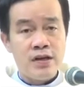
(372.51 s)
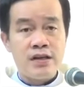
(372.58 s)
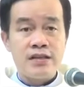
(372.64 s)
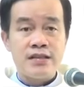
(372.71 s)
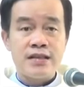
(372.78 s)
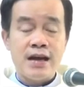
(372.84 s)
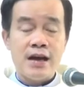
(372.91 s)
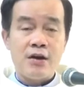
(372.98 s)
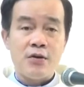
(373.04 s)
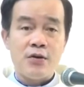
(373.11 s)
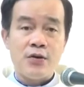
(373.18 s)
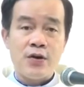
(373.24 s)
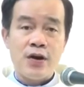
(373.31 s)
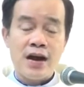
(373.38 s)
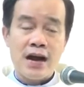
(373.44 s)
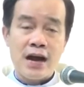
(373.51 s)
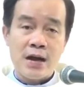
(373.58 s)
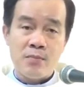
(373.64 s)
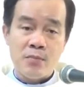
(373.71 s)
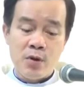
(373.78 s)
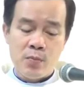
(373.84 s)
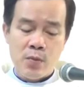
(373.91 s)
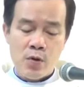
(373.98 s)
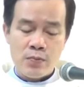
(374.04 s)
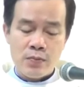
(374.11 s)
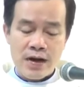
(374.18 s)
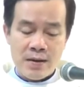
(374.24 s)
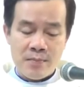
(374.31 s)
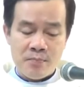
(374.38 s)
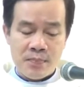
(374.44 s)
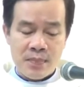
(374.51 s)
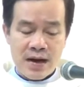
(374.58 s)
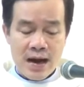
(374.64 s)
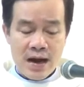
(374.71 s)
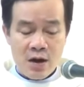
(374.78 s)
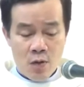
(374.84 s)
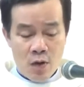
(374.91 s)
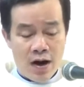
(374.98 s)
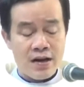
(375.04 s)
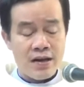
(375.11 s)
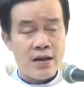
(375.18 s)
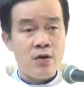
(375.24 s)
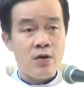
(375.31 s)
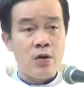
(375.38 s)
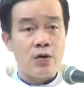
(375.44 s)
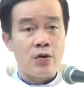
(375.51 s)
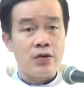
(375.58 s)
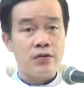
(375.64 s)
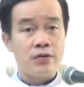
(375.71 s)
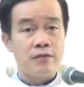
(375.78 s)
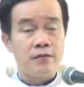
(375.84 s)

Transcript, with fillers: sau hai mươi mốt năm cai quản giáo hội.